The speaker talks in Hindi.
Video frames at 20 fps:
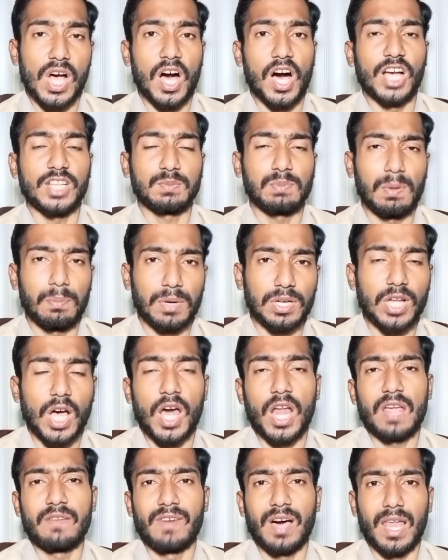जहाज में
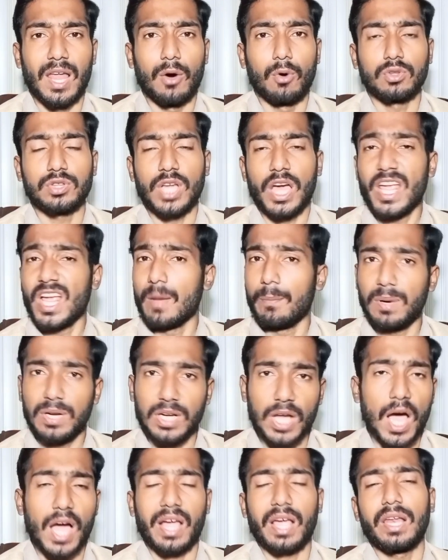बिठाने वाला होता है या
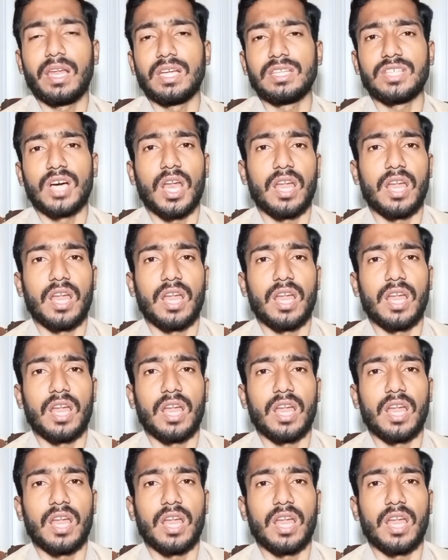बिठा के ले